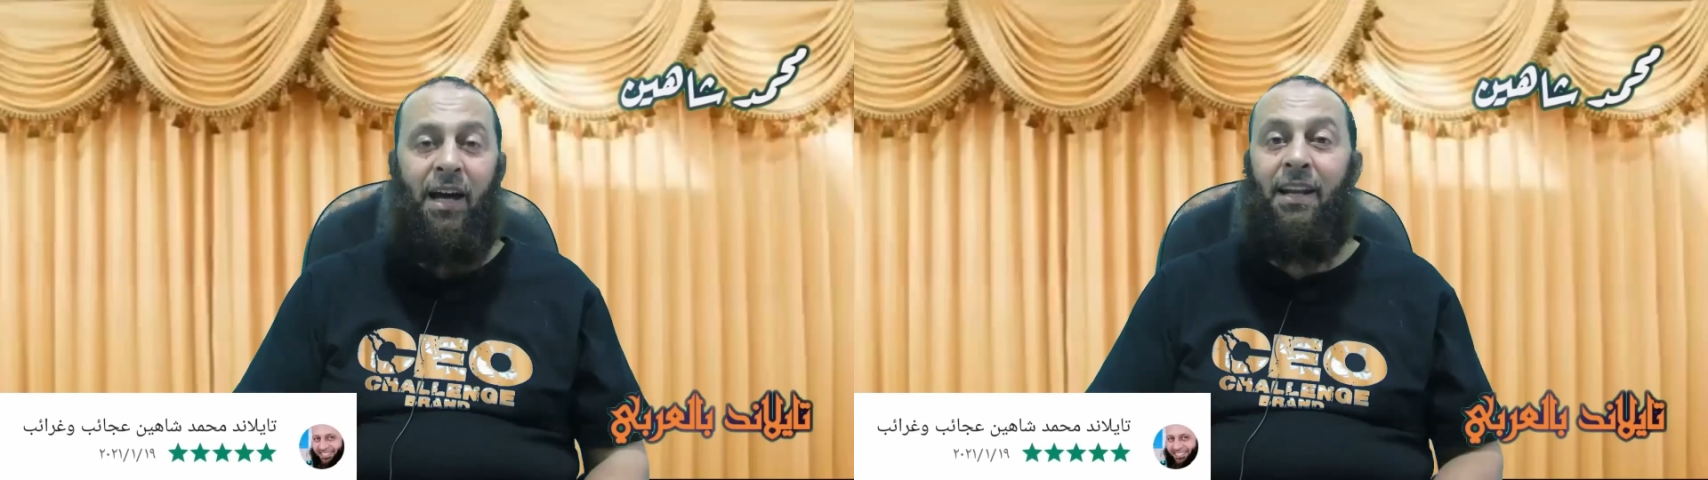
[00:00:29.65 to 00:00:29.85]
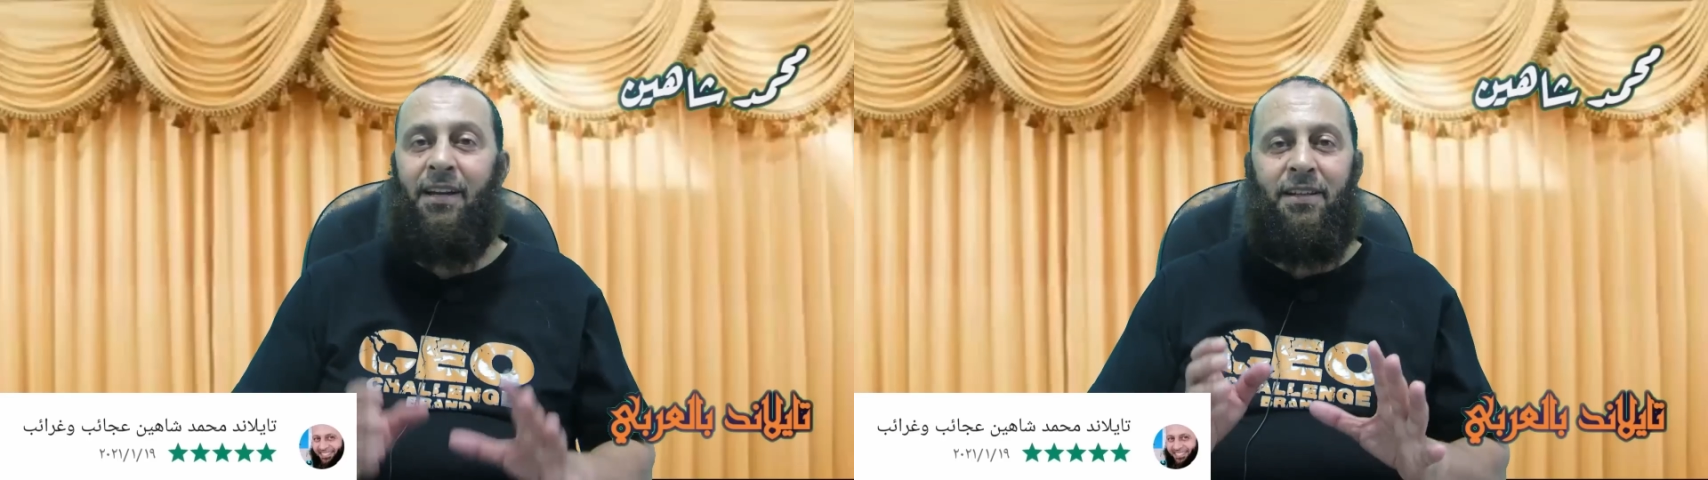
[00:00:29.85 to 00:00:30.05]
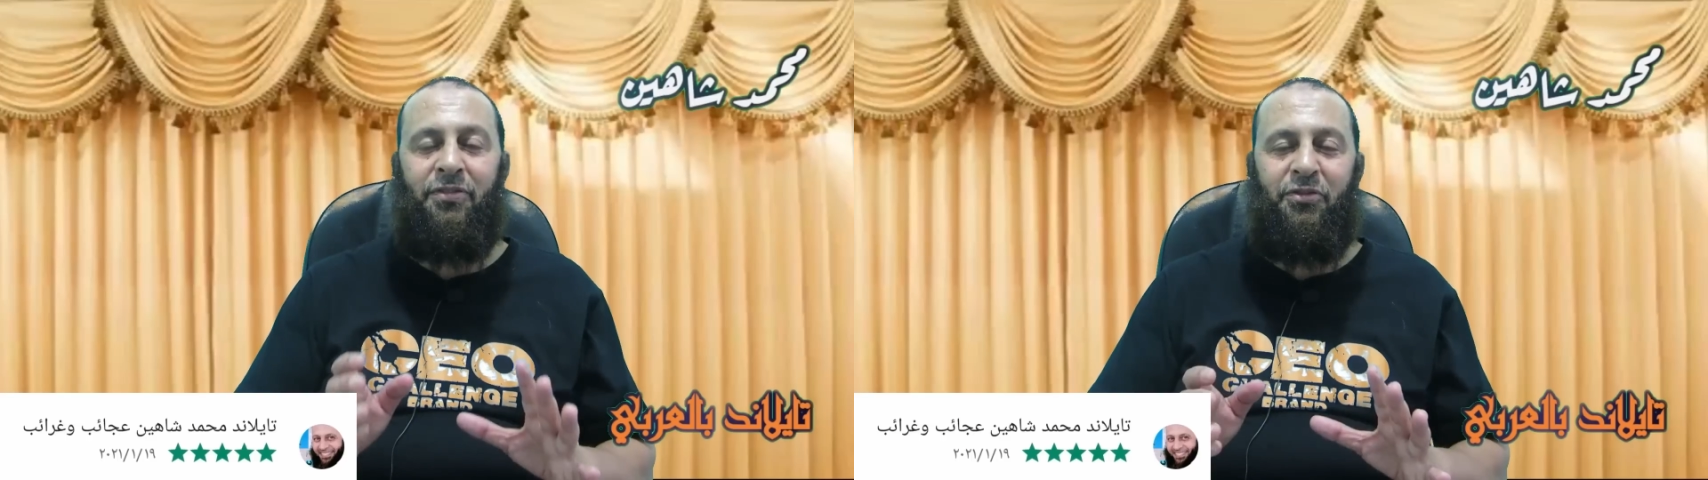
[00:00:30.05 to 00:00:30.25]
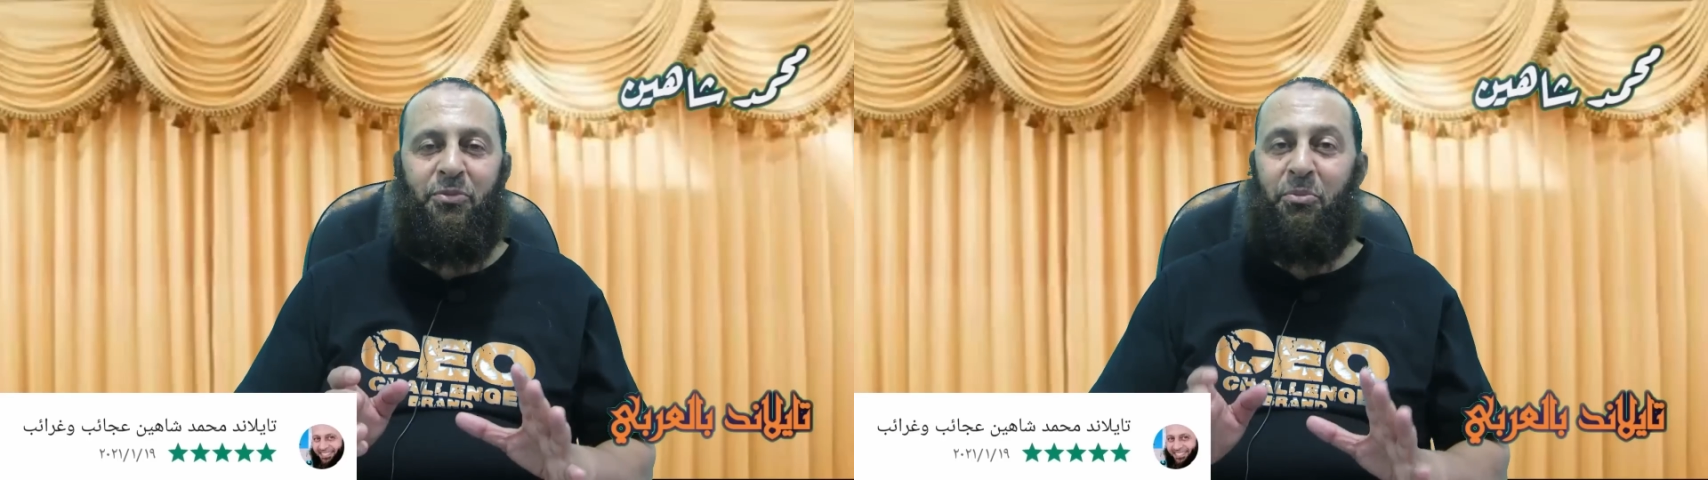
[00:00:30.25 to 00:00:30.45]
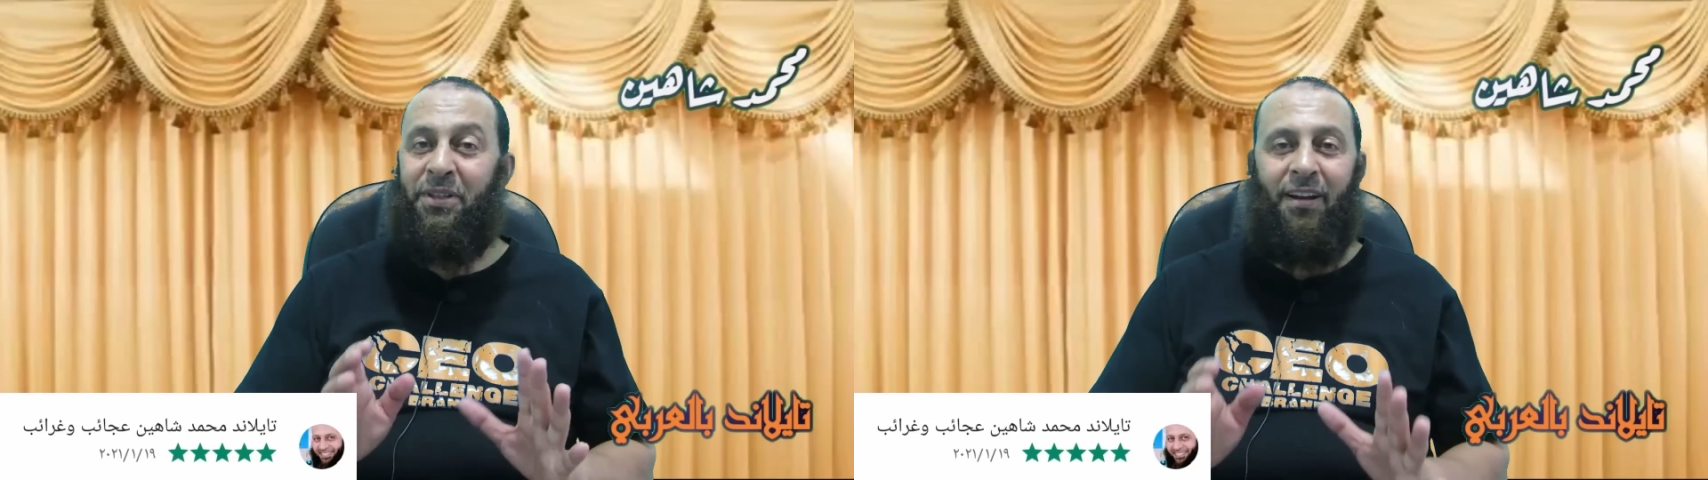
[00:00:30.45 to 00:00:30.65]
الهدف
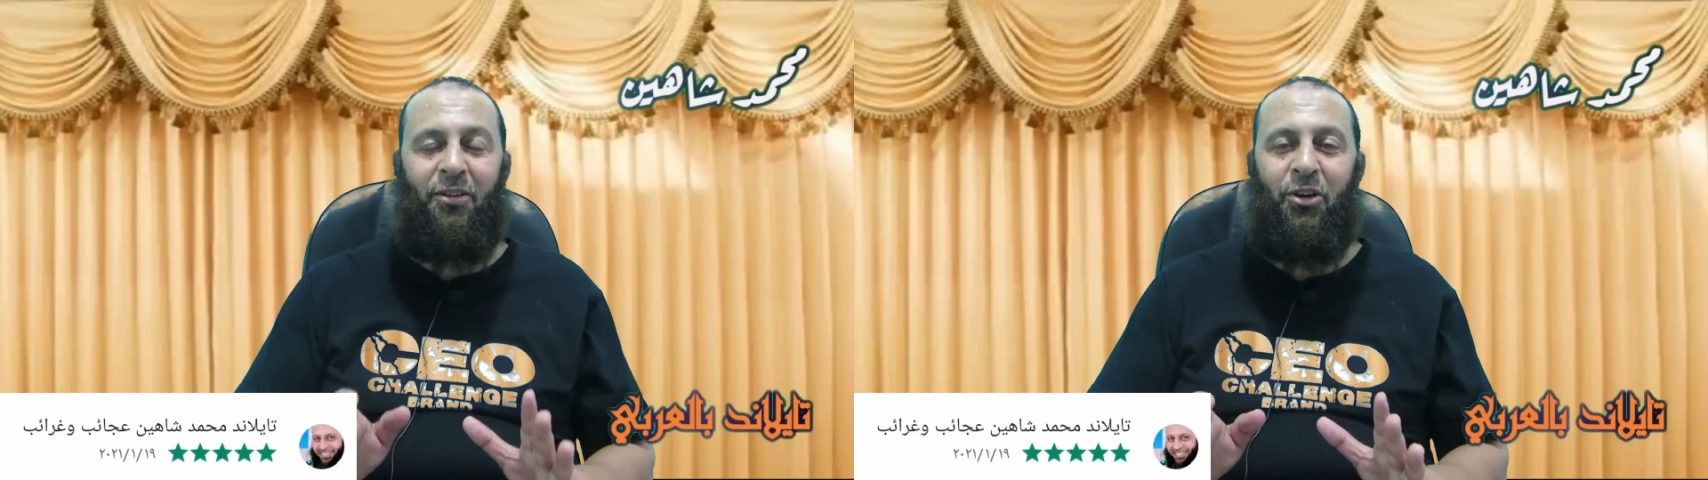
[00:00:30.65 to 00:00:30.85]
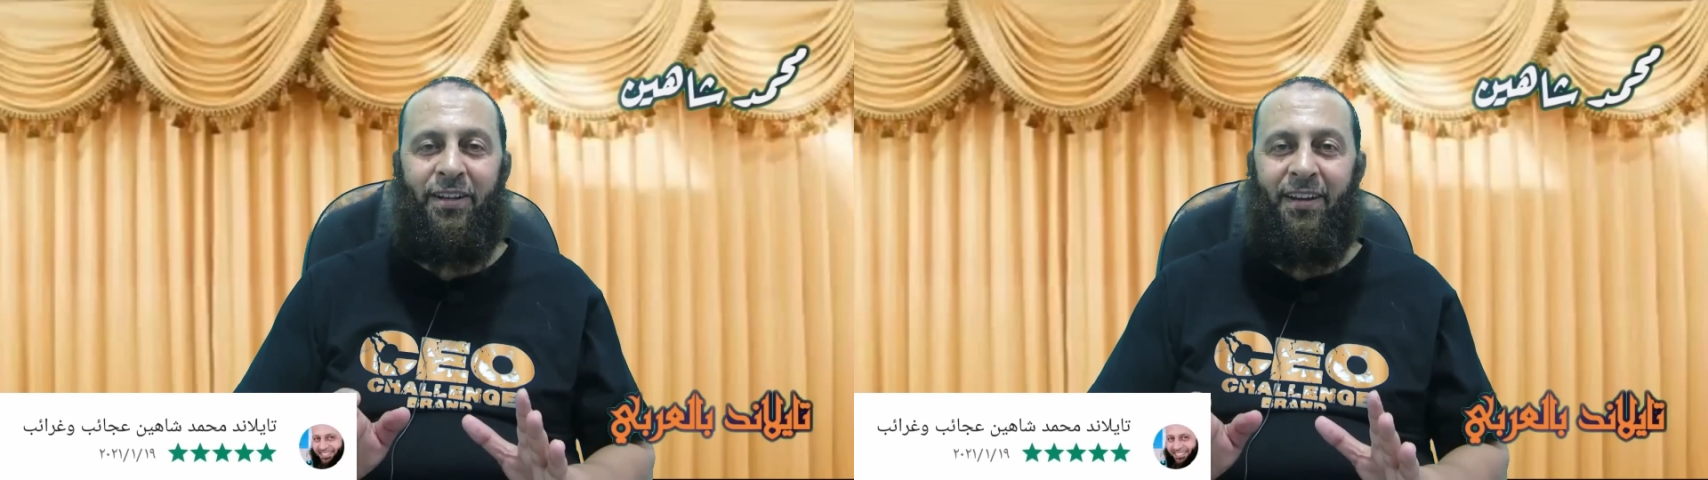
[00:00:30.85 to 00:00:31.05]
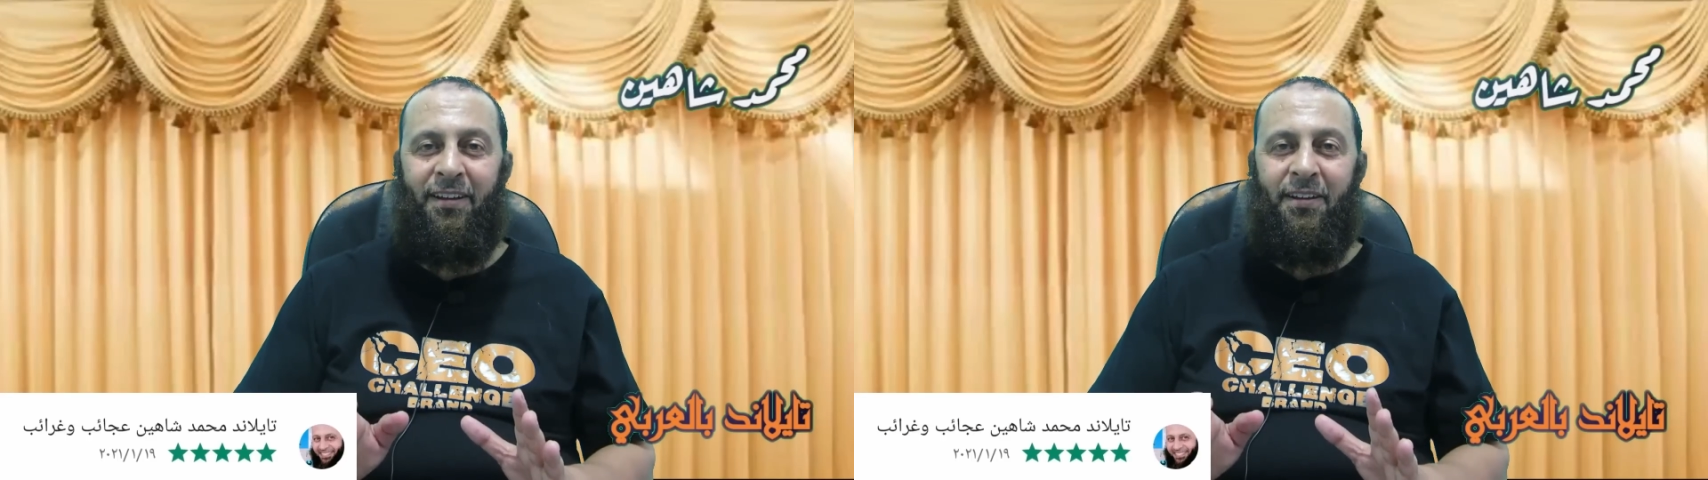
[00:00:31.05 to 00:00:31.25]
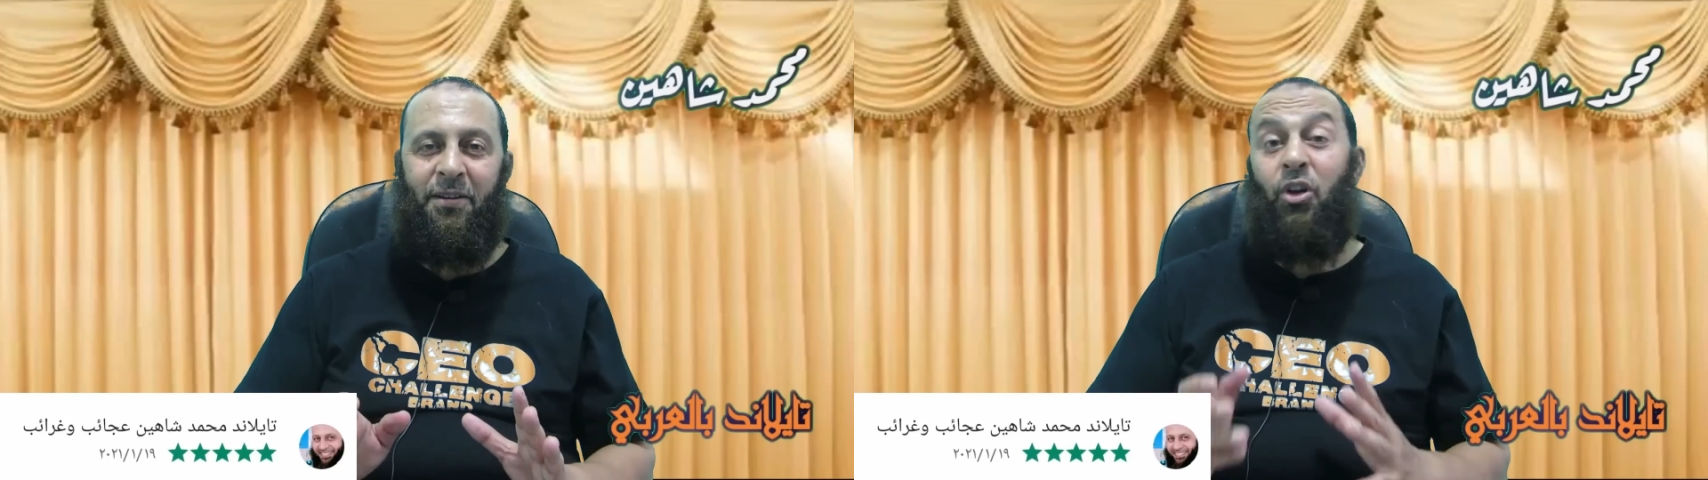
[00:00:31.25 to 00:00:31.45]
من القناة